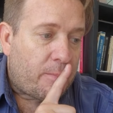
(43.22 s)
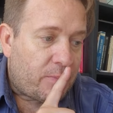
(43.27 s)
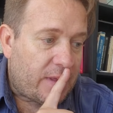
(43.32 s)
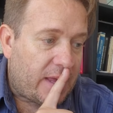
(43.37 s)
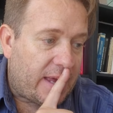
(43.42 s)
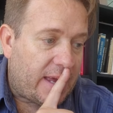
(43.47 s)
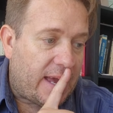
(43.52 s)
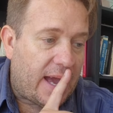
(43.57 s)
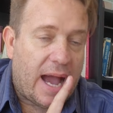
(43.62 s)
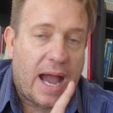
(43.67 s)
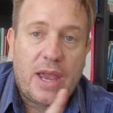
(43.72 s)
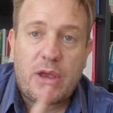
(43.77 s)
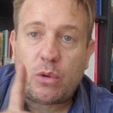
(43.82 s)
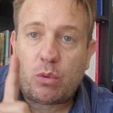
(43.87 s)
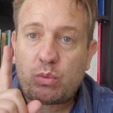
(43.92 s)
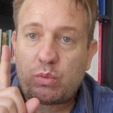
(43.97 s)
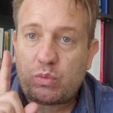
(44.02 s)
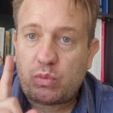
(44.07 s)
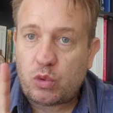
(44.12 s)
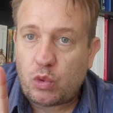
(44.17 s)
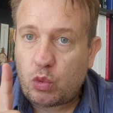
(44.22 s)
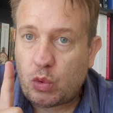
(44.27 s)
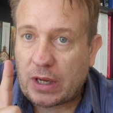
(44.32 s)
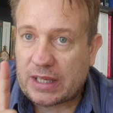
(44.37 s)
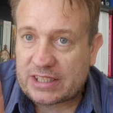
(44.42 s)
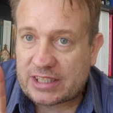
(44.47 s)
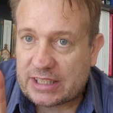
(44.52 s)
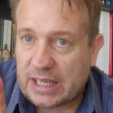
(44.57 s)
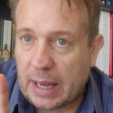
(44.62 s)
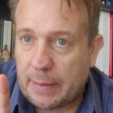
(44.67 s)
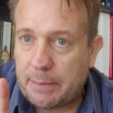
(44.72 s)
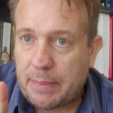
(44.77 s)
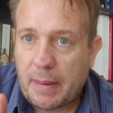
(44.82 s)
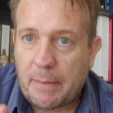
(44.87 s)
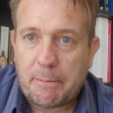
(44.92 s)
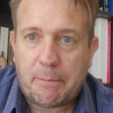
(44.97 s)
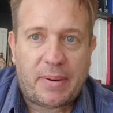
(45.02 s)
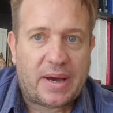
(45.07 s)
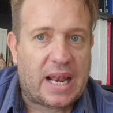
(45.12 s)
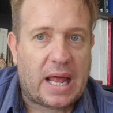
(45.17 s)
eh, hay un WhatsApp
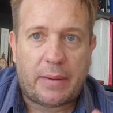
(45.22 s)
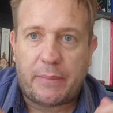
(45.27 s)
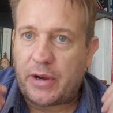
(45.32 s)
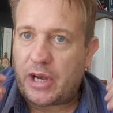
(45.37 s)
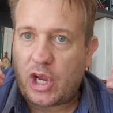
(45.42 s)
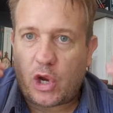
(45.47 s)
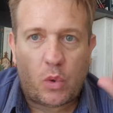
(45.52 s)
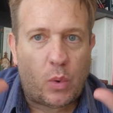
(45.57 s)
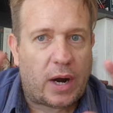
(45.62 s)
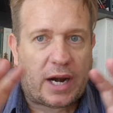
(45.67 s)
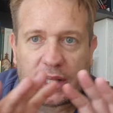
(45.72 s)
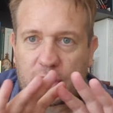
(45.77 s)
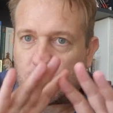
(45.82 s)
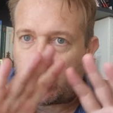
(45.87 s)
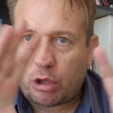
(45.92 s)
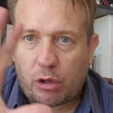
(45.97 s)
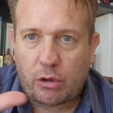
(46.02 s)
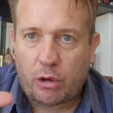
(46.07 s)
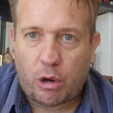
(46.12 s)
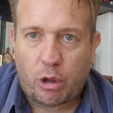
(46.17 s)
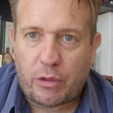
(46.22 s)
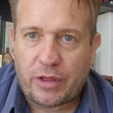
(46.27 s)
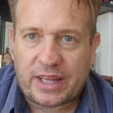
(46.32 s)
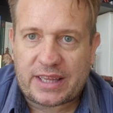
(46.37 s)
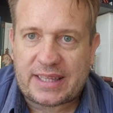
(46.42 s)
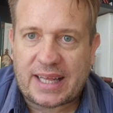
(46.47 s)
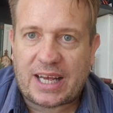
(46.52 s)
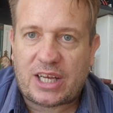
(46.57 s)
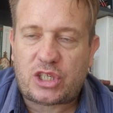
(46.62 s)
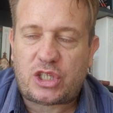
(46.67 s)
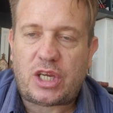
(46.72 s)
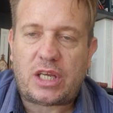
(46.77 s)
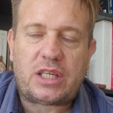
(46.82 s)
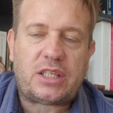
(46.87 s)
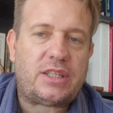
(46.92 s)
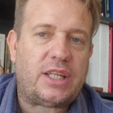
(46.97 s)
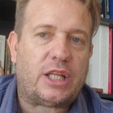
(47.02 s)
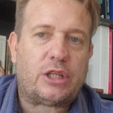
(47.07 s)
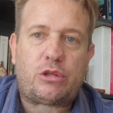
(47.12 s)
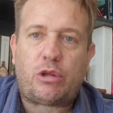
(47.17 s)
para averiguar todos los
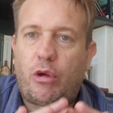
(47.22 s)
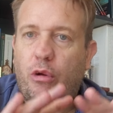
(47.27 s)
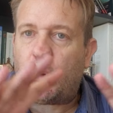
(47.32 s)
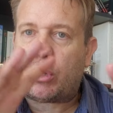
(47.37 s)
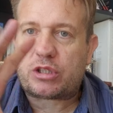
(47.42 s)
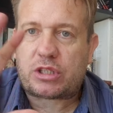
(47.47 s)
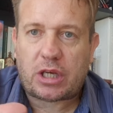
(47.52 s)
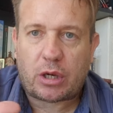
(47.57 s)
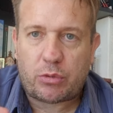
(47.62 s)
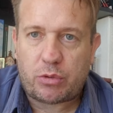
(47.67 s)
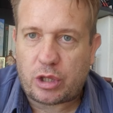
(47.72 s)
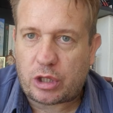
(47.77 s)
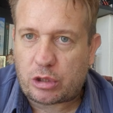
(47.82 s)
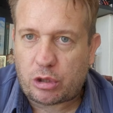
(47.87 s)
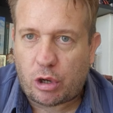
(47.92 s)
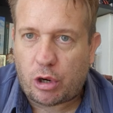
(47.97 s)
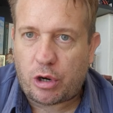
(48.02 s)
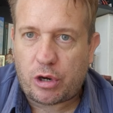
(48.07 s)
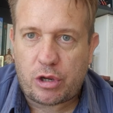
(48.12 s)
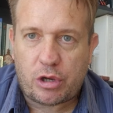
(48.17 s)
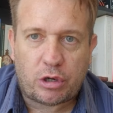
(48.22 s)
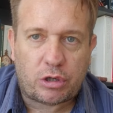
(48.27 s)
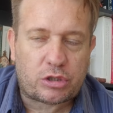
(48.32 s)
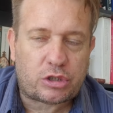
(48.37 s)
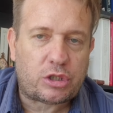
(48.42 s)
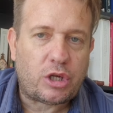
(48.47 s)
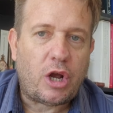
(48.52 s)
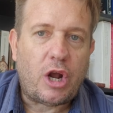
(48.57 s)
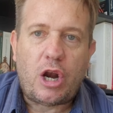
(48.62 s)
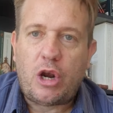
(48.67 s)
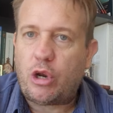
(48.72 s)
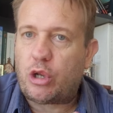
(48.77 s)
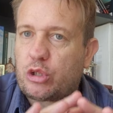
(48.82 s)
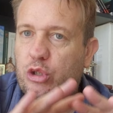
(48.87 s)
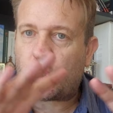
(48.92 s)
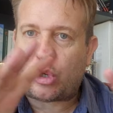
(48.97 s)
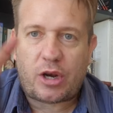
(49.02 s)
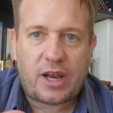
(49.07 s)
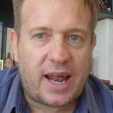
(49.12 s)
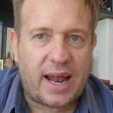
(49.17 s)
detalles de todos los auditorios,
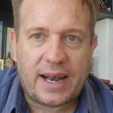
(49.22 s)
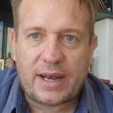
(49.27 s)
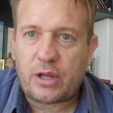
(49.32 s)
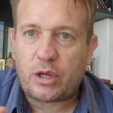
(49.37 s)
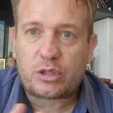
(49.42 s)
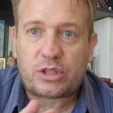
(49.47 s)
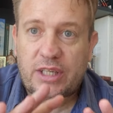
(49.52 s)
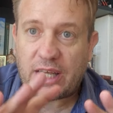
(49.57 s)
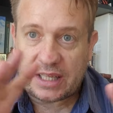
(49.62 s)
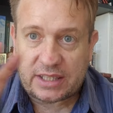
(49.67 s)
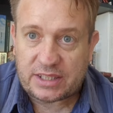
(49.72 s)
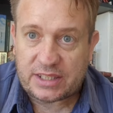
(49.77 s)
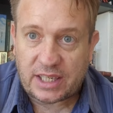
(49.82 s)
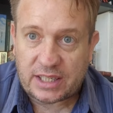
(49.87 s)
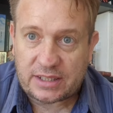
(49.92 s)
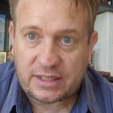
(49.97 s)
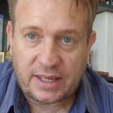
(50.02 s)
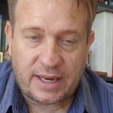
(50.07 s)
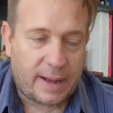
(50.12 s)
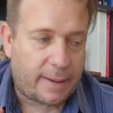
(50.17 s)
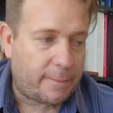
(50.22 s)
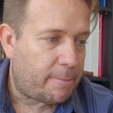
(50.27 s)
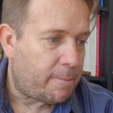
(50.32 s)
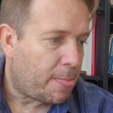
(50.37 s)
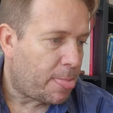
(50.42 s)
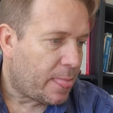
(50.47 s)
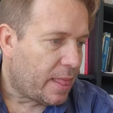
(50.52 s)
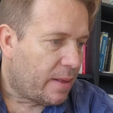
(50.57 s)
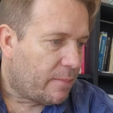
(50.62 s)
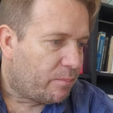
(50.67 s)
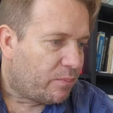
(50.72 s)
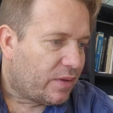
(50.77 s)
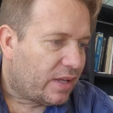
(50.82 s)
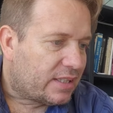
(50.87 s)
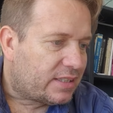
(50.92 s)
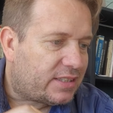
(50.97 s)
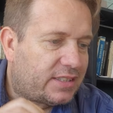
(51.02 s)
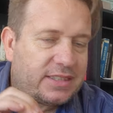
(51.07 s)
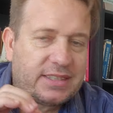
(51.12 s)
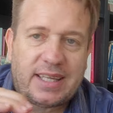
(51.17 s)
los horarios, etc.
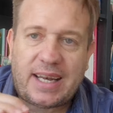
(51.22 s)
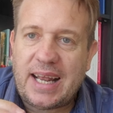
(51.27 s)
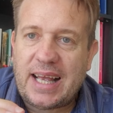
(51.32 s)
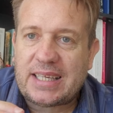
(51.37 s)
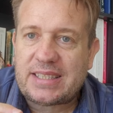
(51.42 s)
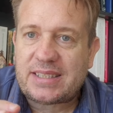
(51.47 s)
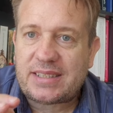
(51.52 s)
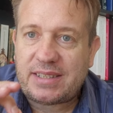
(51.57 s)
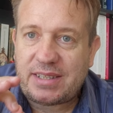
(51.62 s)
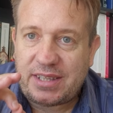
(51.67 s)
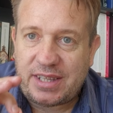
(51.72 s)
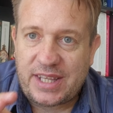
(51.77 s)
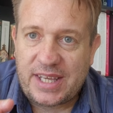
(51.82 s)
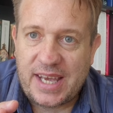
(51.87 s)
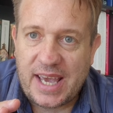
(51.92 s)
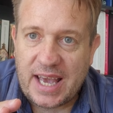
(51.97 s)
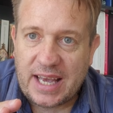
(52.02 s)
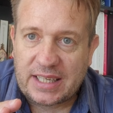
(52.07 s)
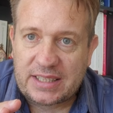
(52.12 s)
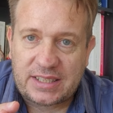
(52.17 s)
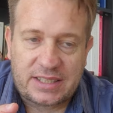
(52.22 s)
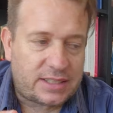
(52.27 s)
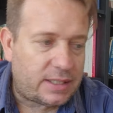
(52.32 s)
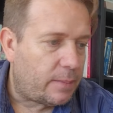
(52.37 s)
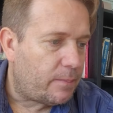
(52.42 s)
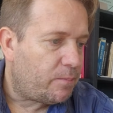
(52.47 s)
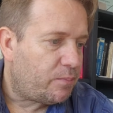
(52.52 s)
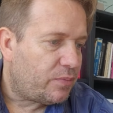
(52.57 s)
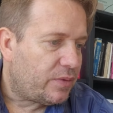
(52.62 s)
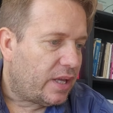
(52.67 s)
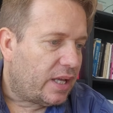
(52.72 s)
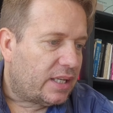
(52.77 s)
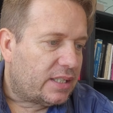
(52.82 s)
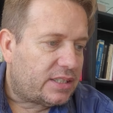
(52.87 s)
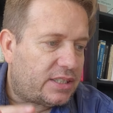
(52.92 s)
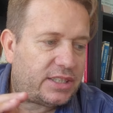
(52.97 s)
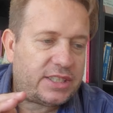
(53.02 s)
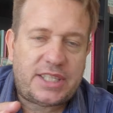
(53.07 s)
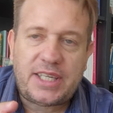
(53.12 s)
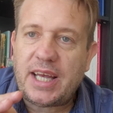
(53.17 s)
310
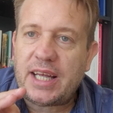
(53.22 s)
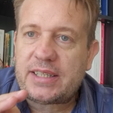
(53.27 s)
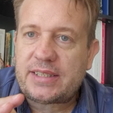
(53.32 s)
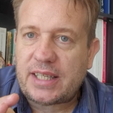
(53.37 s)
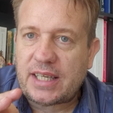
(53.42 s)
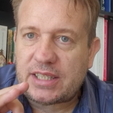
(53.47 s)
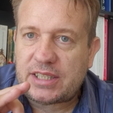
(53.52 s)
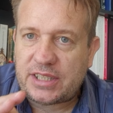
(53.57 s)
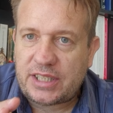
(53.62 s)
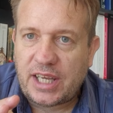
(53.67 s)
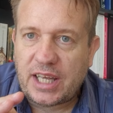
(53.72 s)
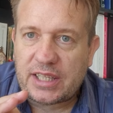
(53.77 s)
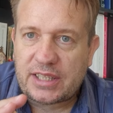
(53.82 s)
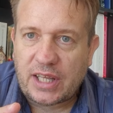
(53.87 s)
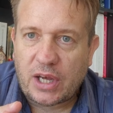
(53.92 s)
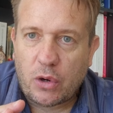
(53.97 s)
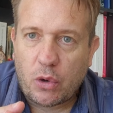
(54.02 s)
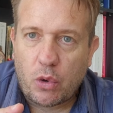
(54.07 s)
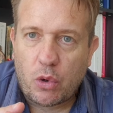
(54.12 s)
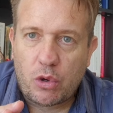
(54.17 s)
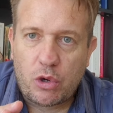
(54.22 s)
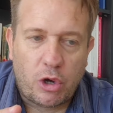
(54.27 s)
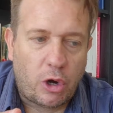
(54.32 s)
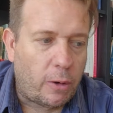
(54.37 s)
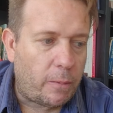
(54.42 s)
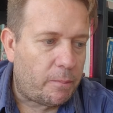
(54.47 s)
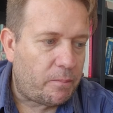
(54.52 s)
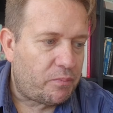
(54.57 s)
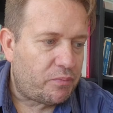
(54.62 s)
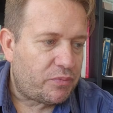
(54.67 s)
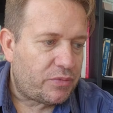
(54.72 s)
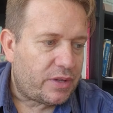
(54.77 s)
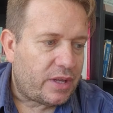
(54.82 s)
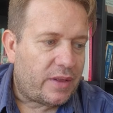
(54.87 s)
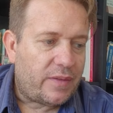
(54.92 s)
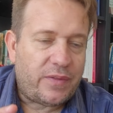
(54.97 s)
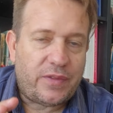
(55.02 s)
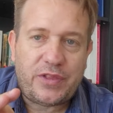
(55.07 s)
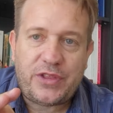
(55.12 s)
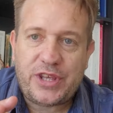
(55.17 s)
771
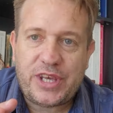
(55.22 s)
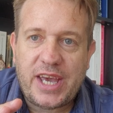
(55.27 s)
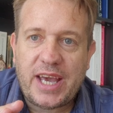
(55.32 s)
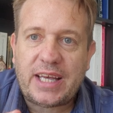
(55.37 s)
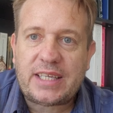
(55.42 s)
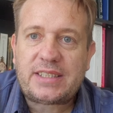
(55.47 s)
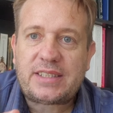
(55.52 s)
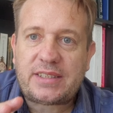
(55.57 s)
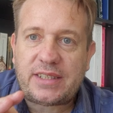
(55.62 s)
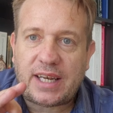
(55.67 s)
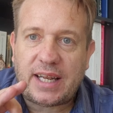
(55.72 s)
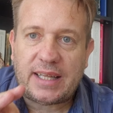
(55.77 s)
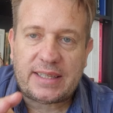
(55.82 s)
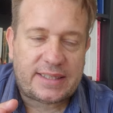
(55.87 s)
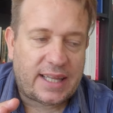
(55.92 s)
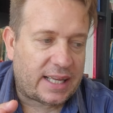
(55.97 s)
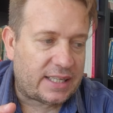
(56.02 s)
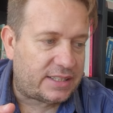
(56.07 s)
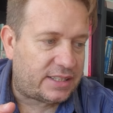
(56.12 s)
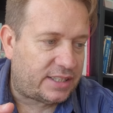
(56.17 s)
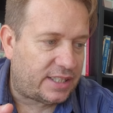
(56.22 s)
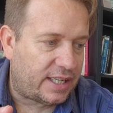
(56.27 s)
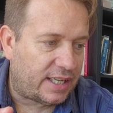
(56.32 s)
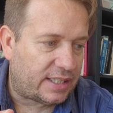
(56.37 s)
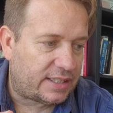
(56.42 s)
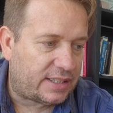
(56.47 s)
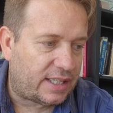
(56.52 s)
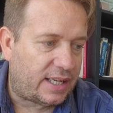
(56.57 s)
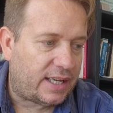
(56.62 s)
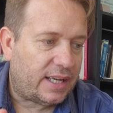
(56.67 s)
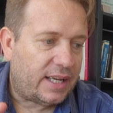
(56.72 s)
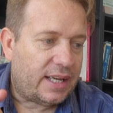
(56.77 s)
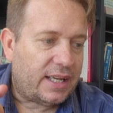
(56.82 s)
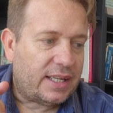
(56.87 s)
1037